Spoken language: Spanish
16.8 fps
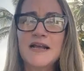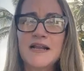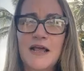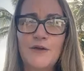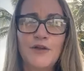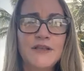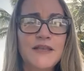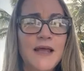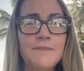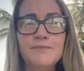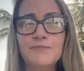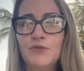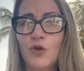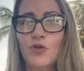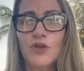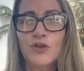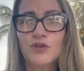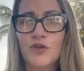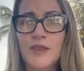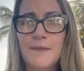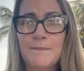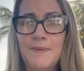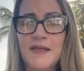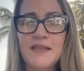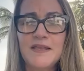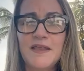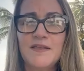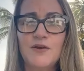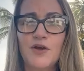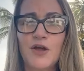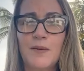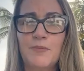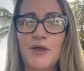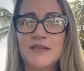Claro está, todo esto depende de lo
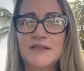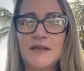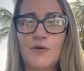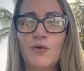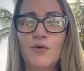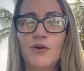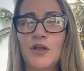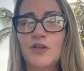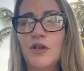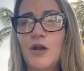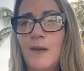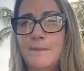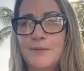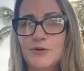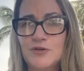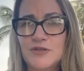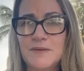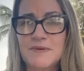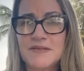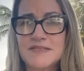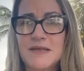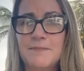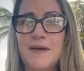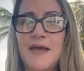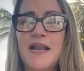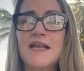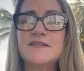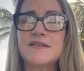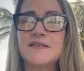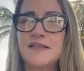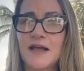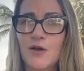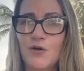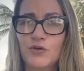que pueda estar ocurriendo en las próximas semanas, si
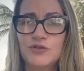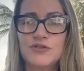están